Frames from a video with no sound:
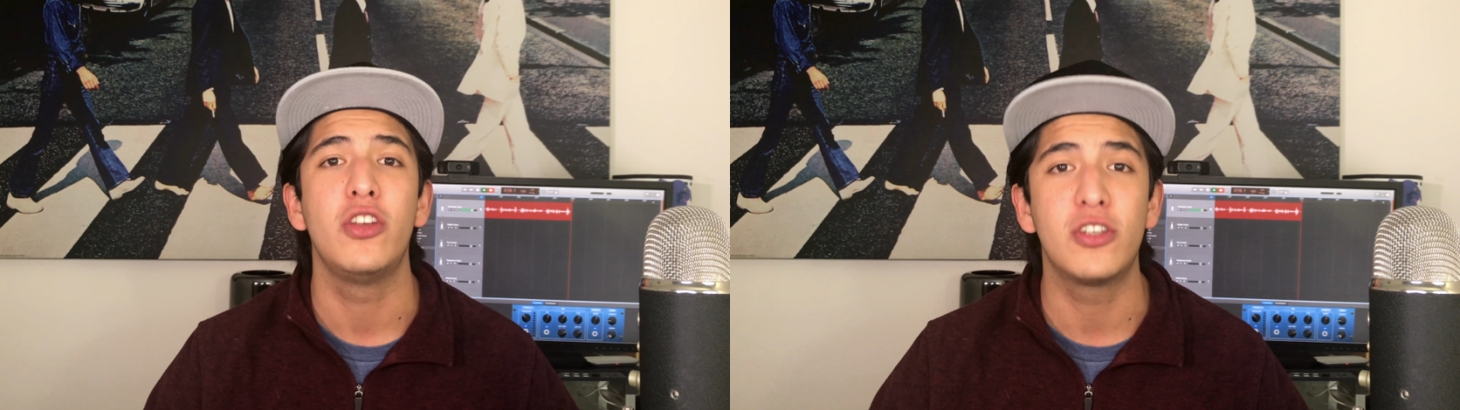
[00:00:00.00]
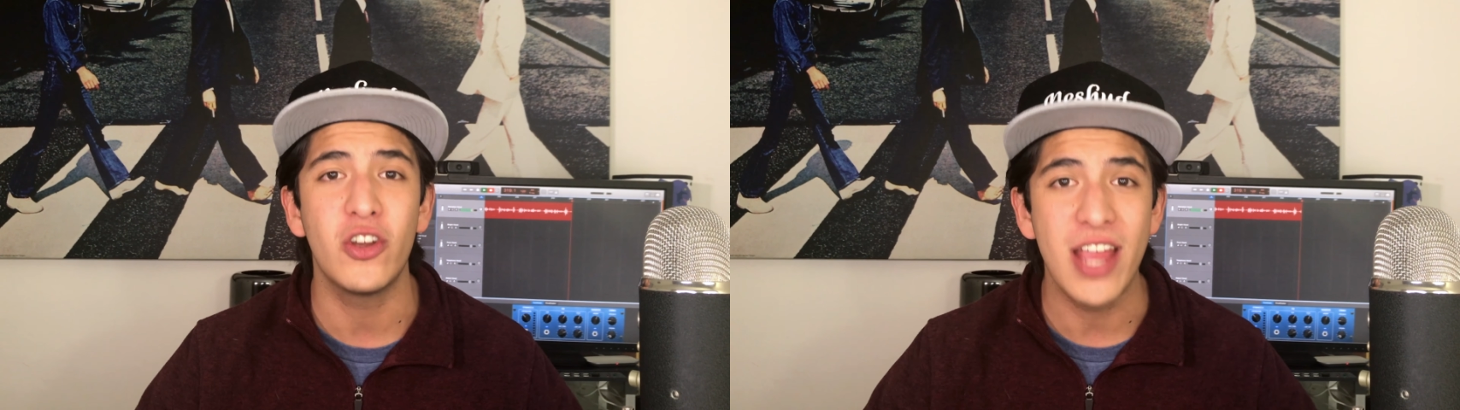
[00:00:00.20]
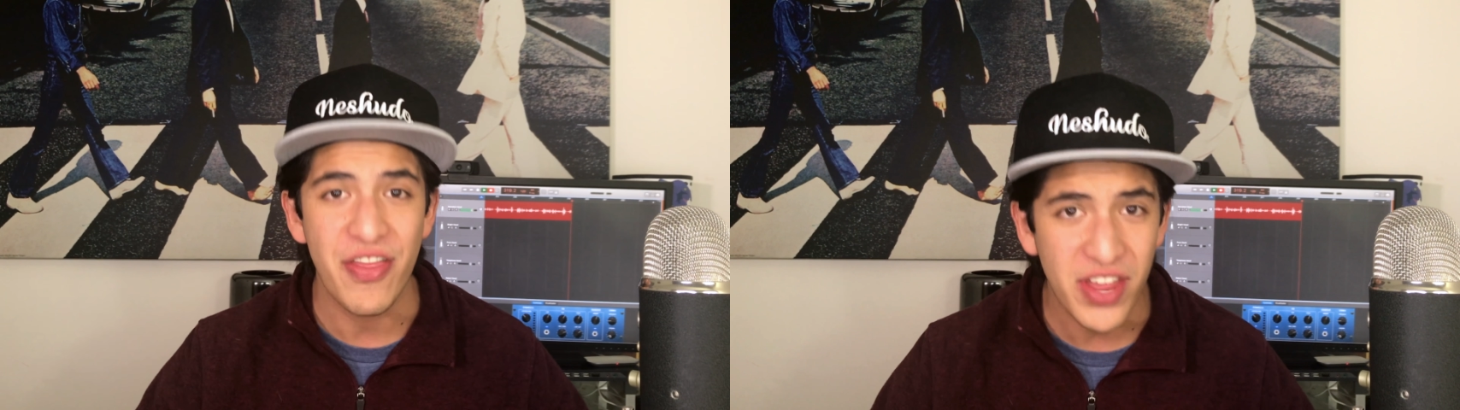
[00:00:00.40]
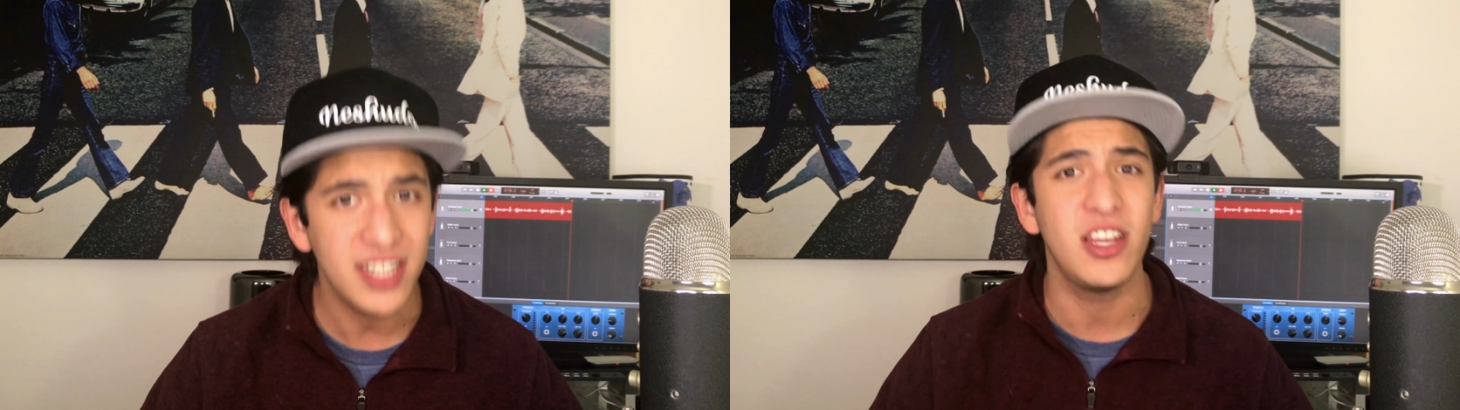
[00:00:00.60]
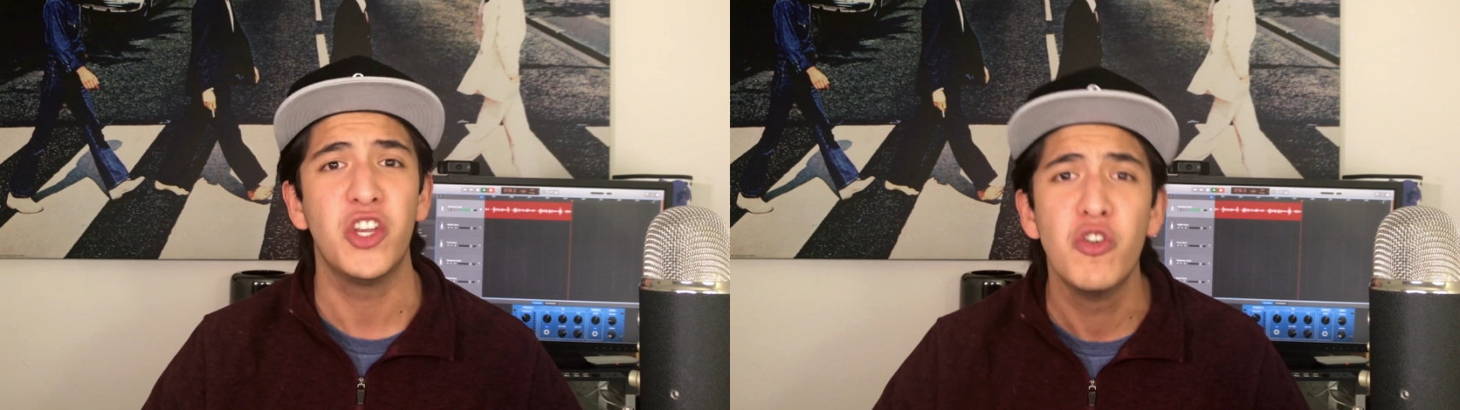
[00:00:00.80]
Yo soy
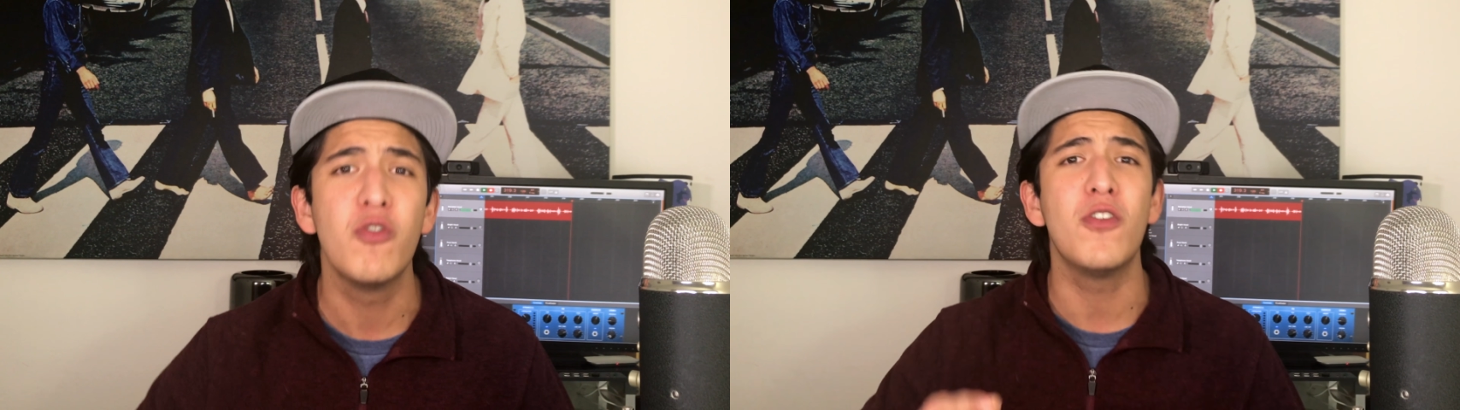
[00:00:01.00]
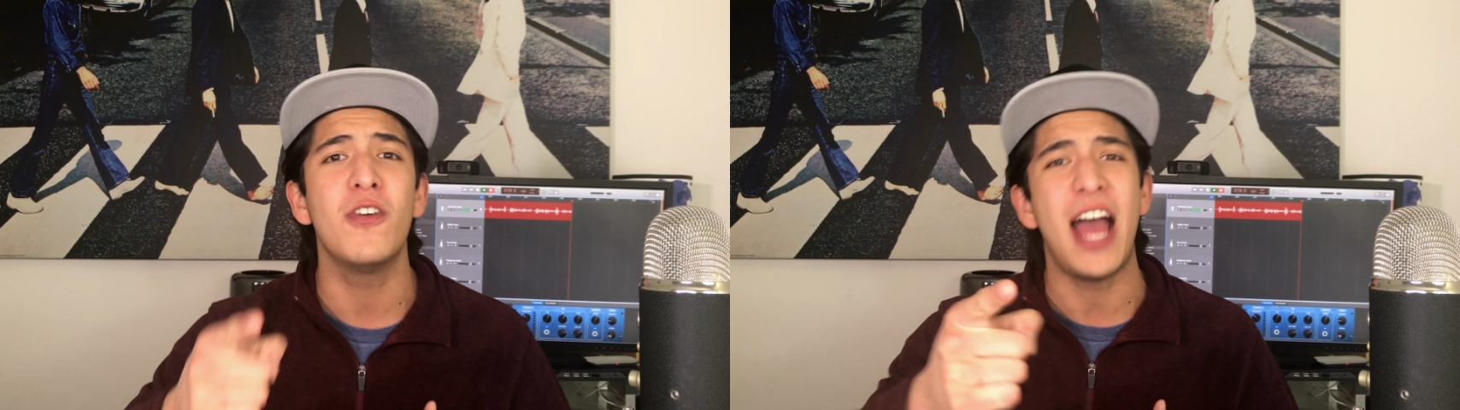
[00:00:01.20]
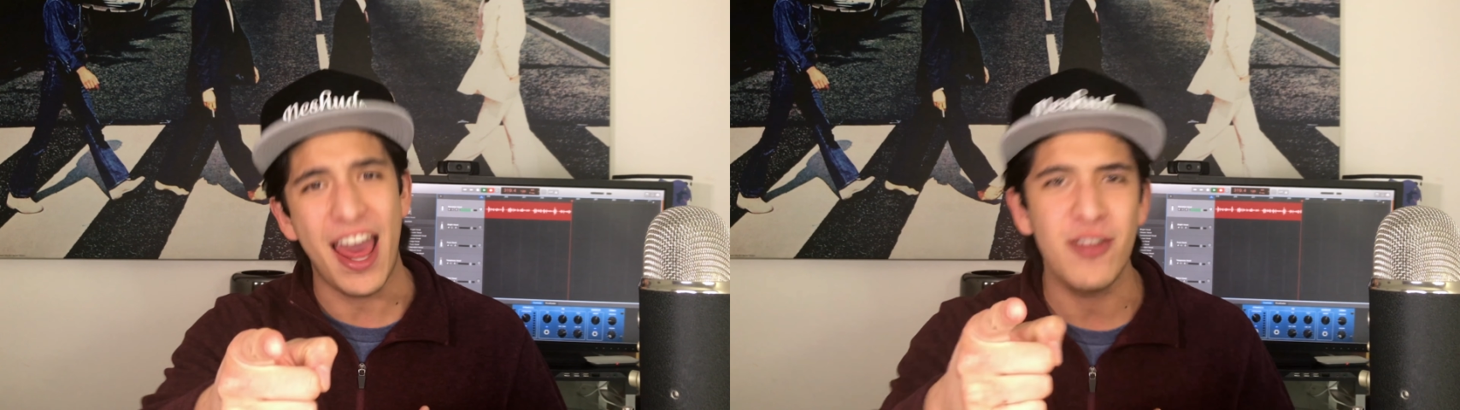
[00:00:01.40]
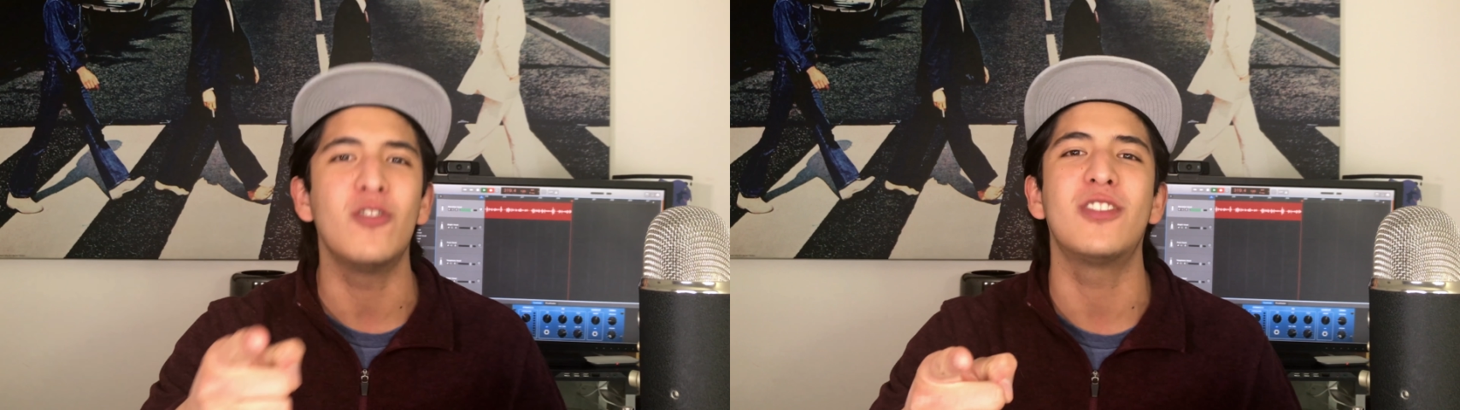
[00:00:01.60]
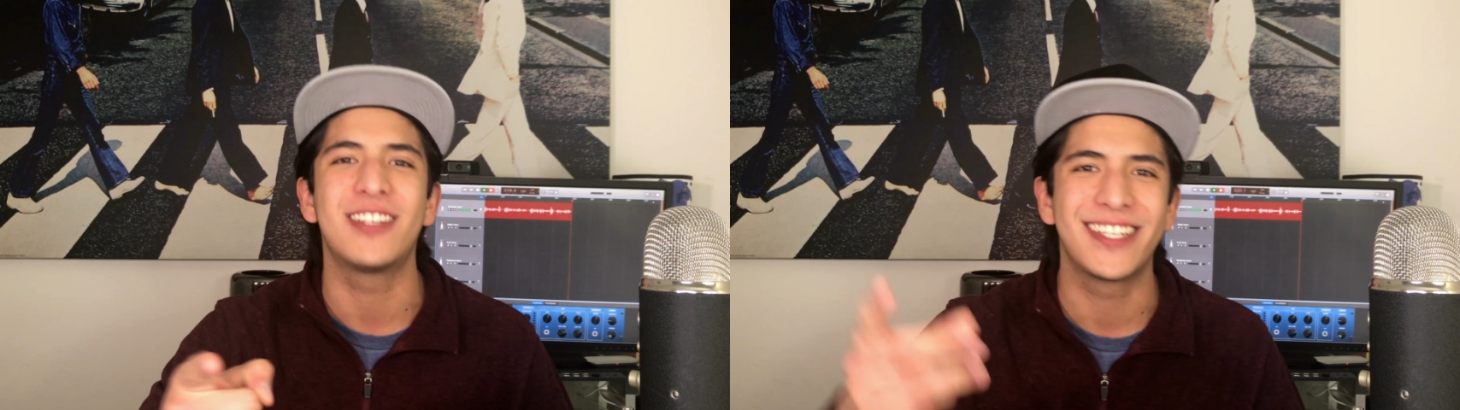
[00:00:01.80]
Andrés Nishudo,
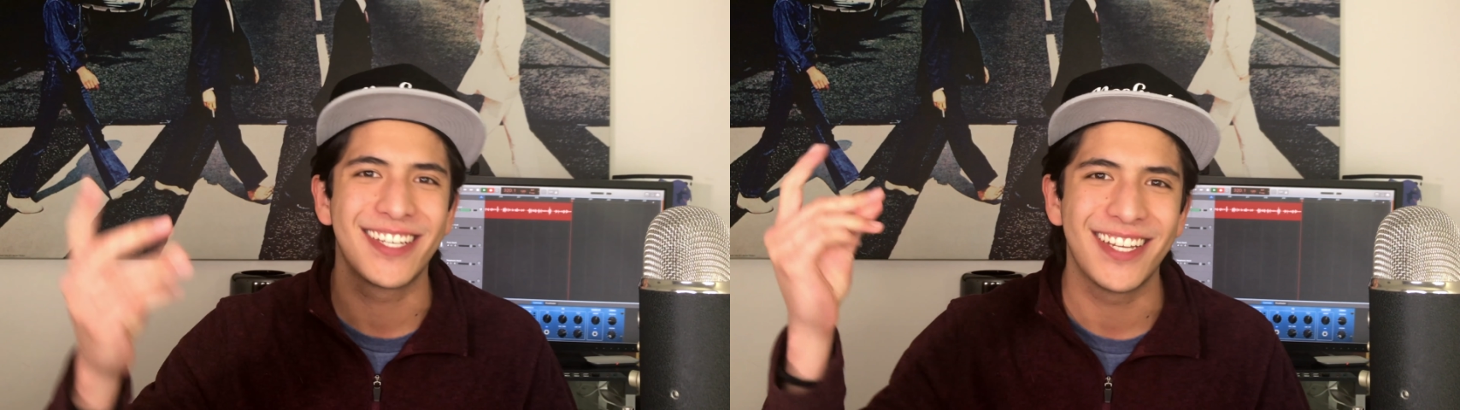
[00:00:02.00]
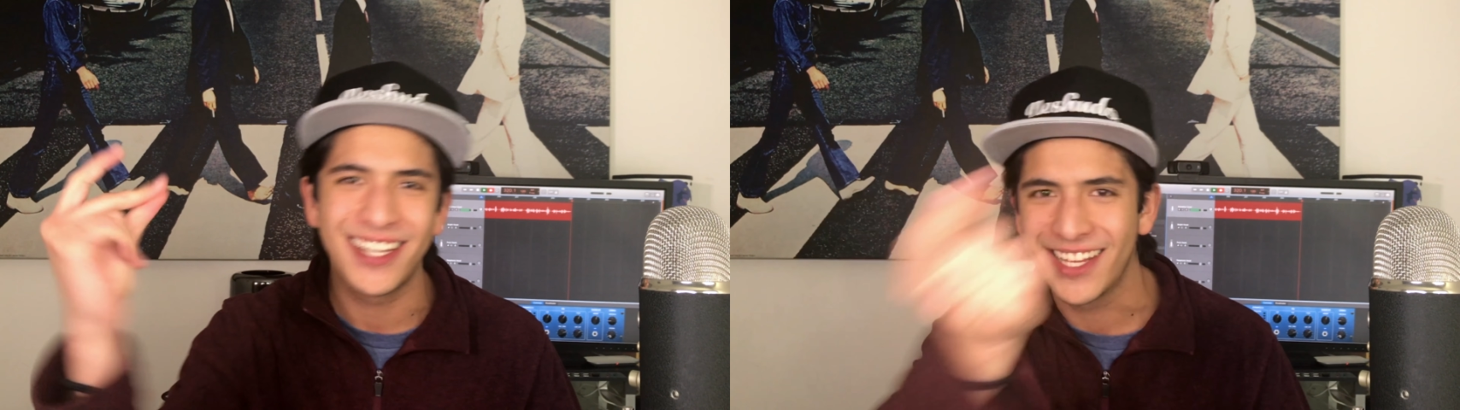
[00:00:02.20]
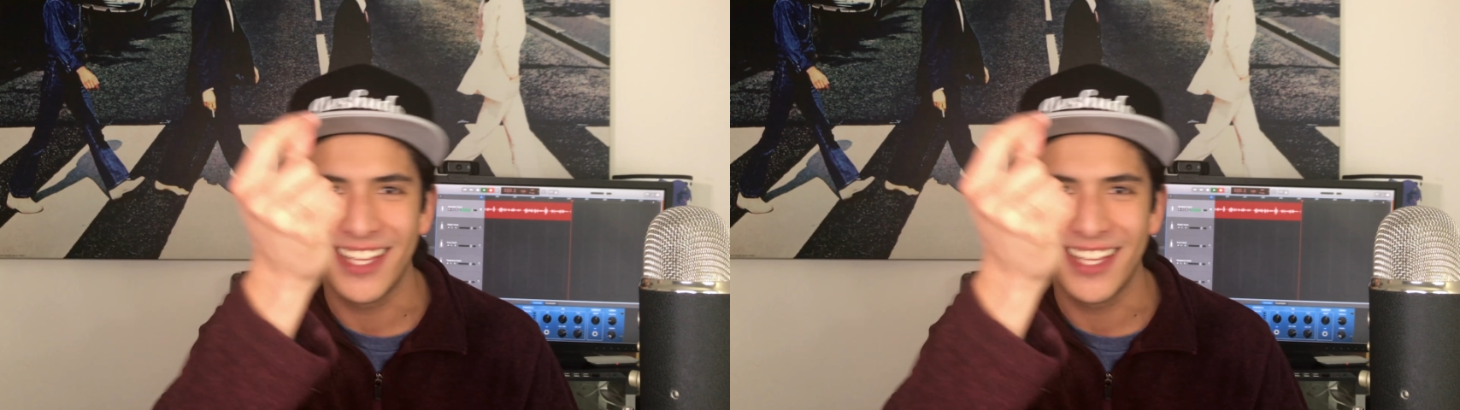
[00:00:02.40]
adiós.